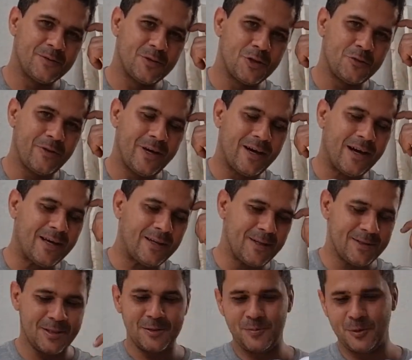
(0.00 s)
Se eu estiver errado
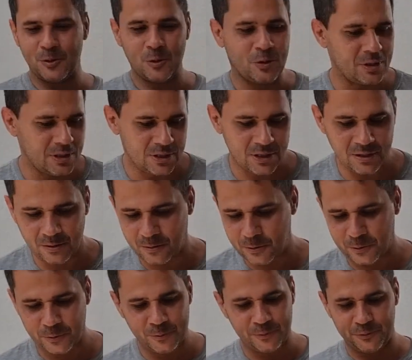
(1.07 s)
aí, vocês me corrigem aí, que
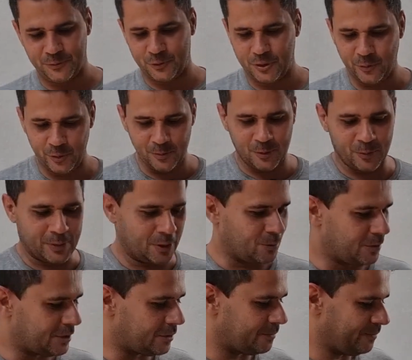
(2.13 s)
eu sou muito bom para
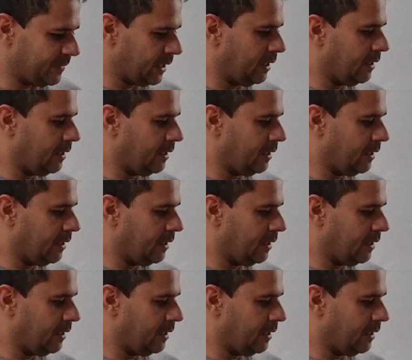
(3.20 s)
conta, não.